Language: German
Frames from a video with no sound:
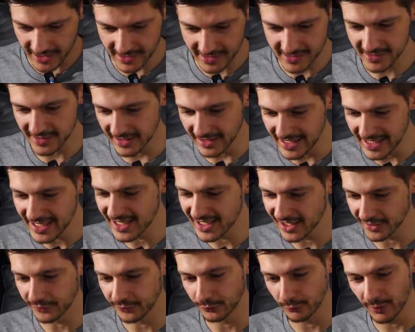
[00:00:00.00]
jetzt
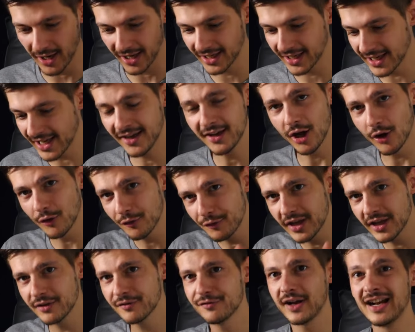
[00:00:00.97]
näher zu erklären, auf
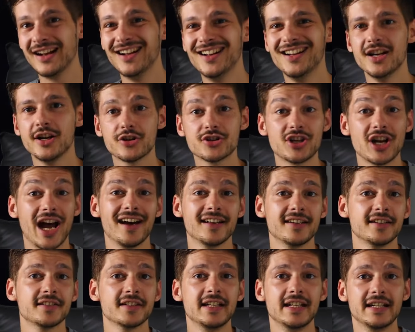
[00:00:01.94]
jeden Fall
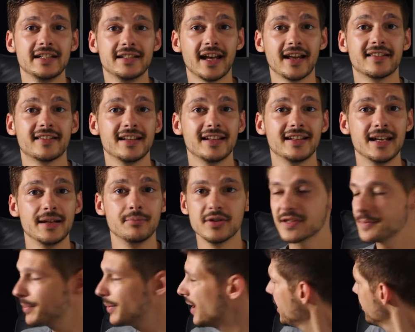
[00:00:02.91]
schadet das dem
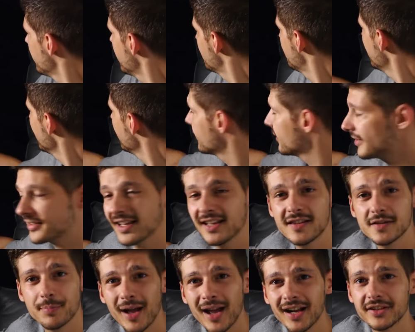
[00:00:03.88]
Display und deswegen ist es
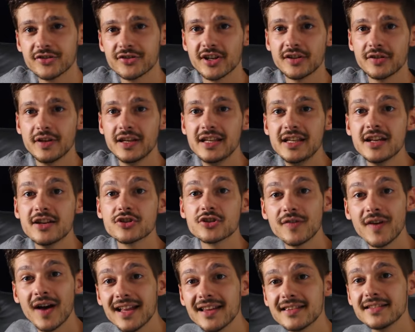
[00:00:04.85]
ganz praktisch, dass wir hier einen
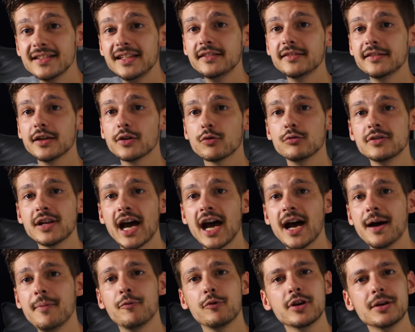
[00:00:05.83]
schwarzen Hintergrund
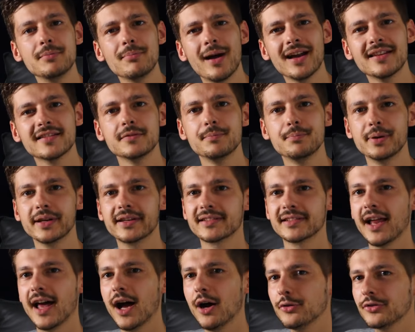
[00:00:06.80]
haben, wo die meisten
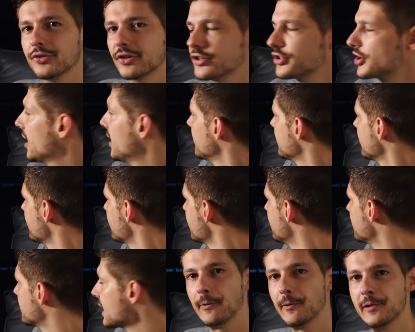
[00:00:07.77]
Pixel ausgeschaltet
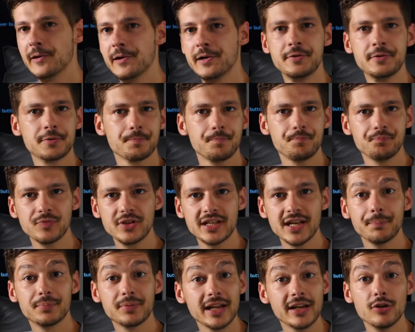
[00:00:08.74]
sind und ich
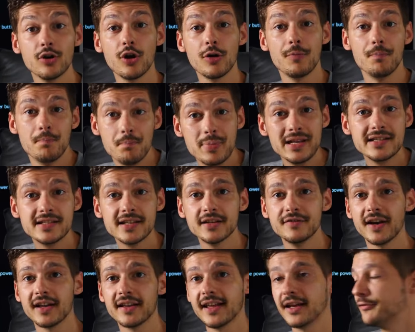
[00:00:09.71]
habe dennoch ein
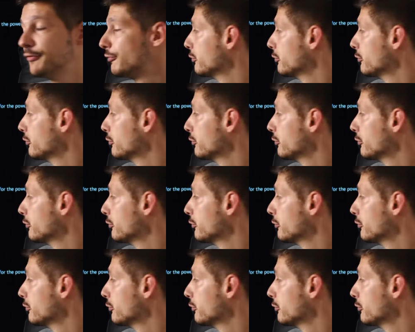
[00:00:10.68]
bisschen was an